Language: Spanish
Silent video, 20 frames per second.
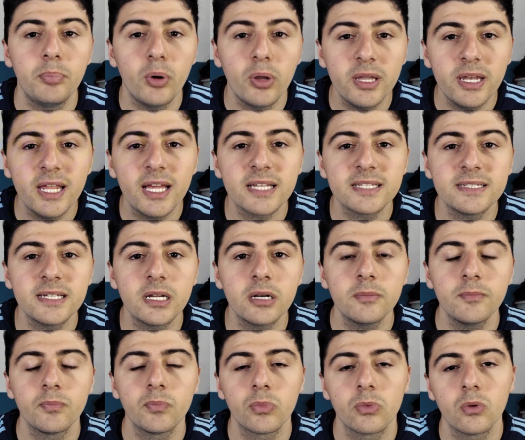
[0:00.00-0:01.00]
podría
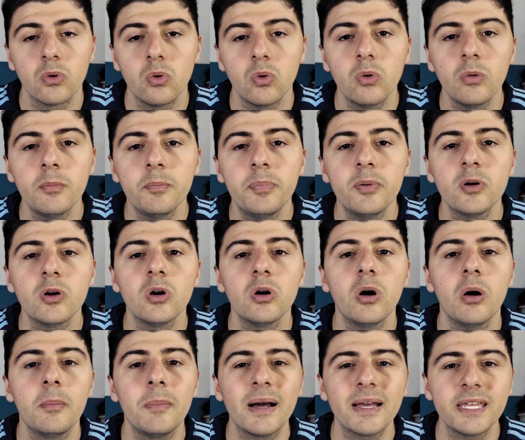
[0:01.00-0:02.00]
ser un
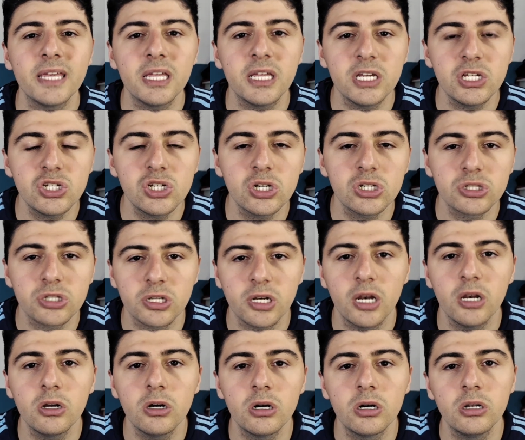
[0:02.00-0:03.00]
poco más quisquilloso
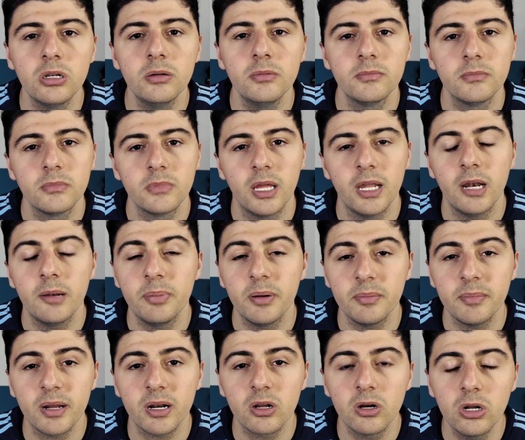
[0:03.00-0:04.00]
en el gol, en el
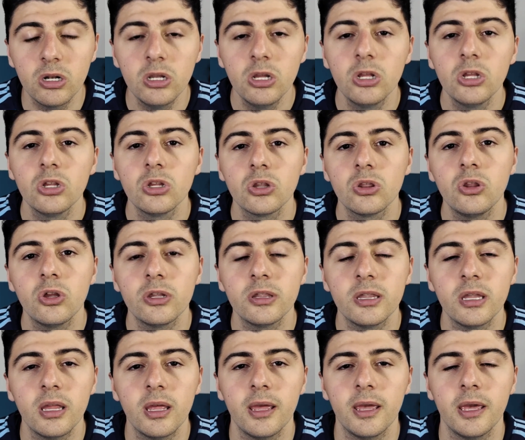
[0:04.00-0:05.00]
primer gol,
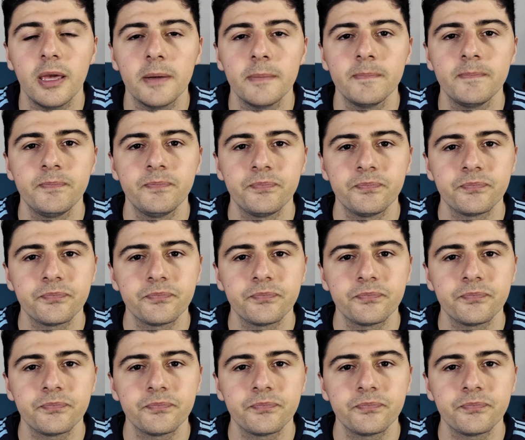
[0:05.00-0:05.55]
donde